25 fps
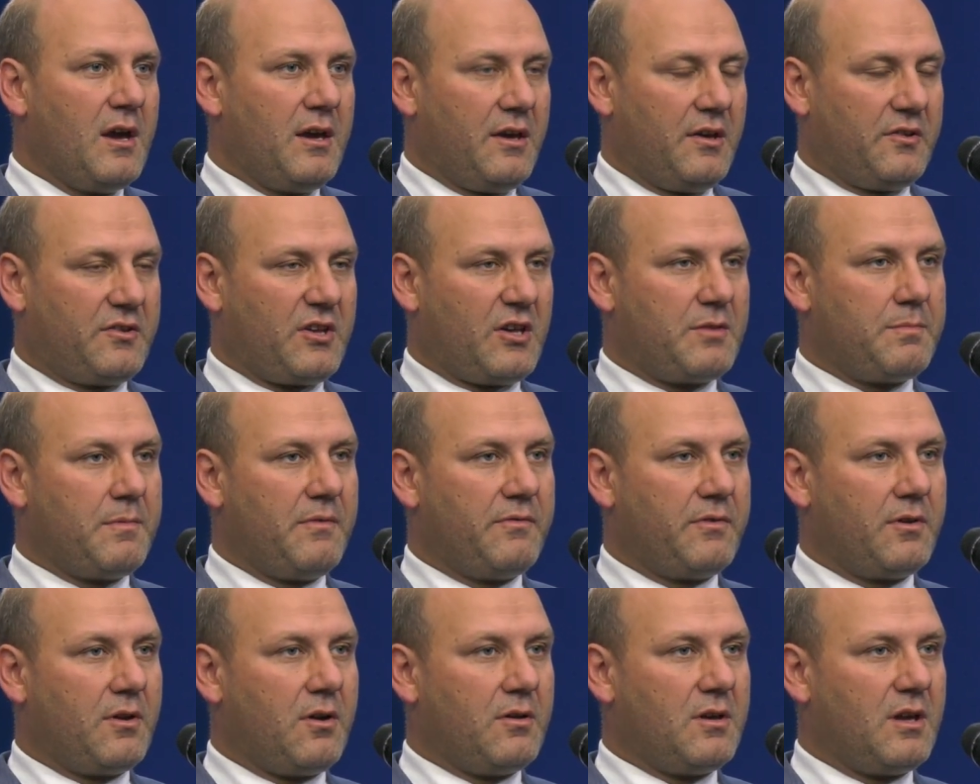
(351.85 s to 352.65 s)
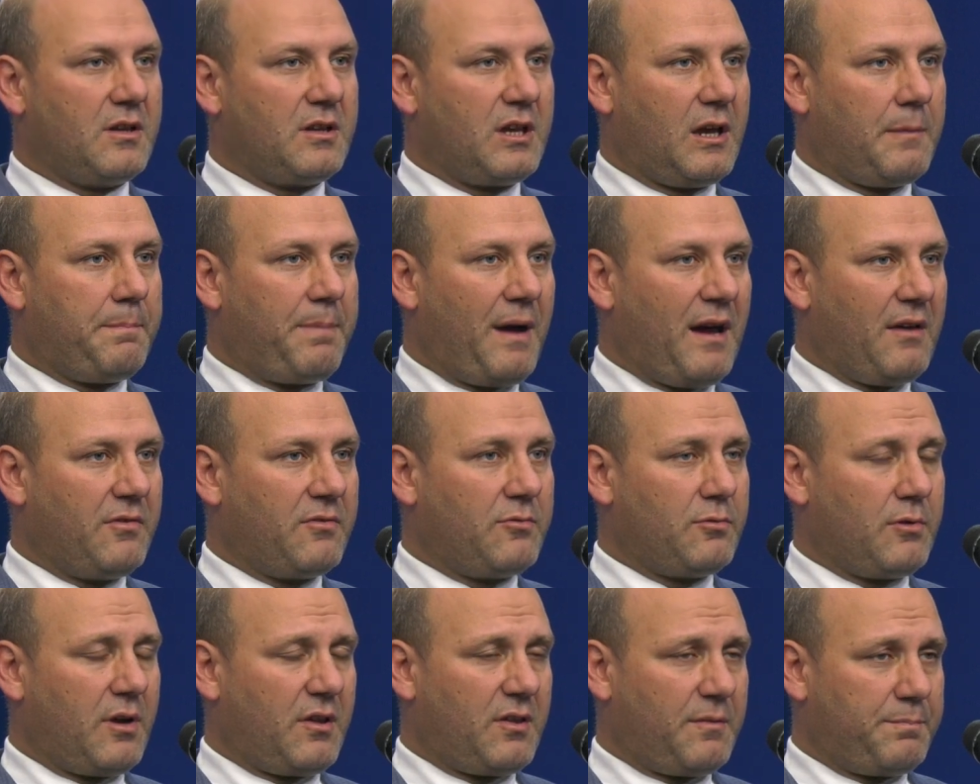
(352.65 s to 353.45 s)
Jesteśmy w gronie tych państw,
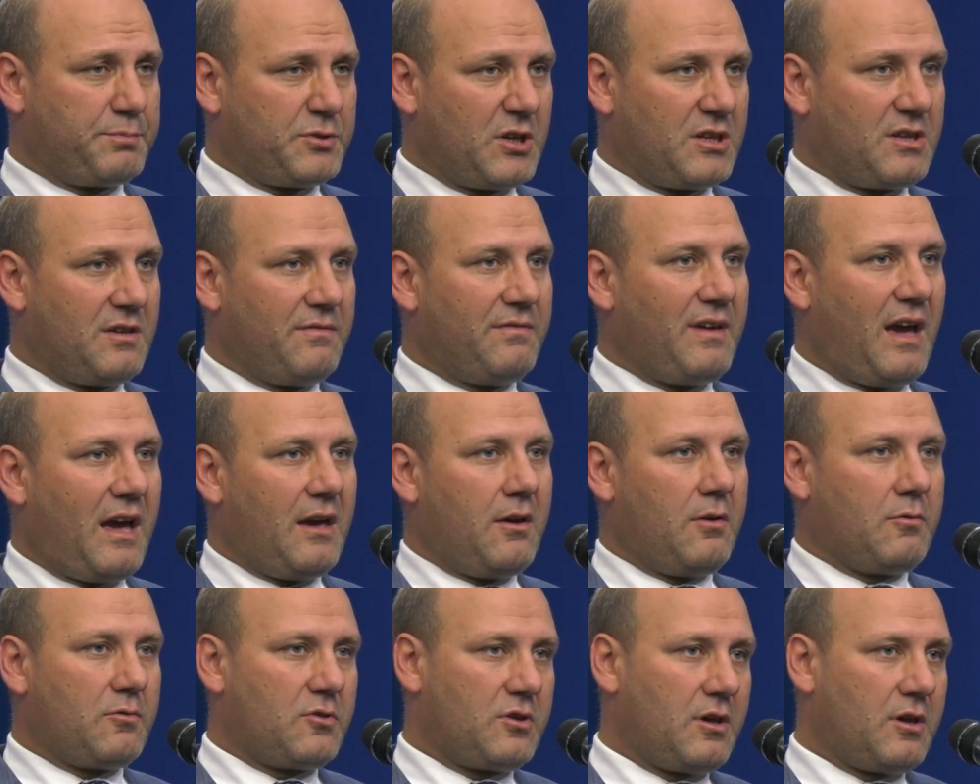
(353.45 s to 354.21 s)
które sprzeciwiają